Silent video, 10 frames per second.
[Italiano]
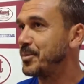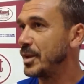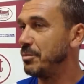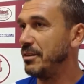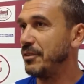
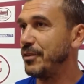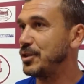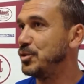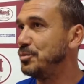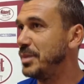dopo aver
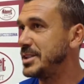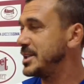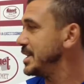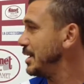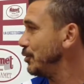fatto un mese
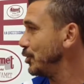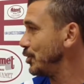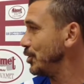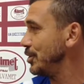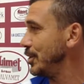di
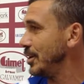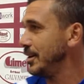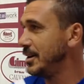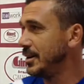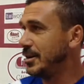lavoro,
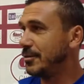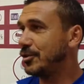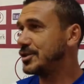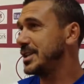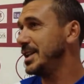no?
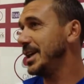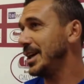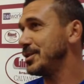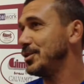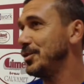
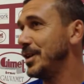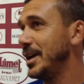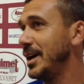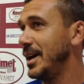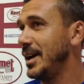forzennato
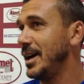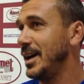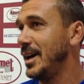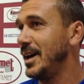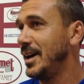dove
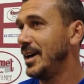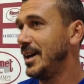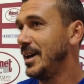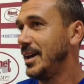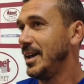
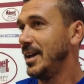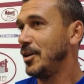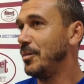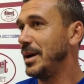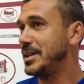
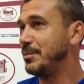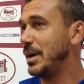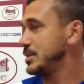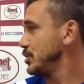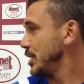come
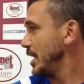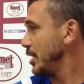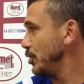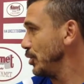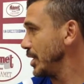antipasto c'era da
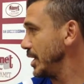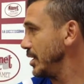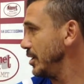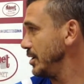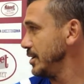correre,
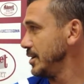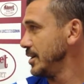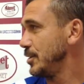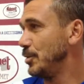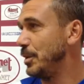no?
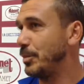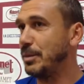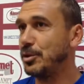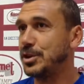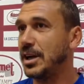come
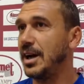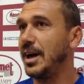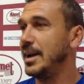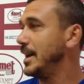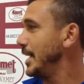primo c'era
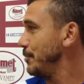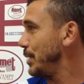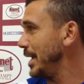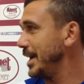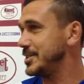da andare in
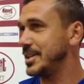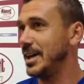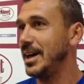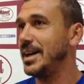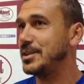
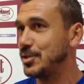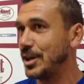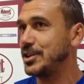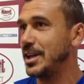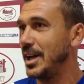palestra, adesso che
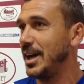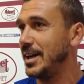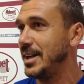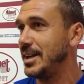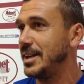c'era
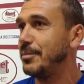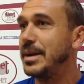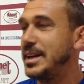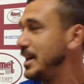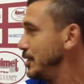da, da
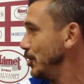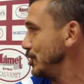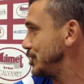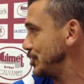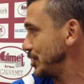prendere il
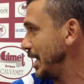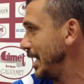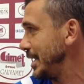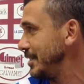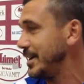dolce,
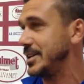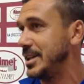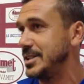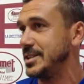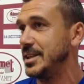giocare,
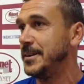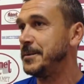divertirsi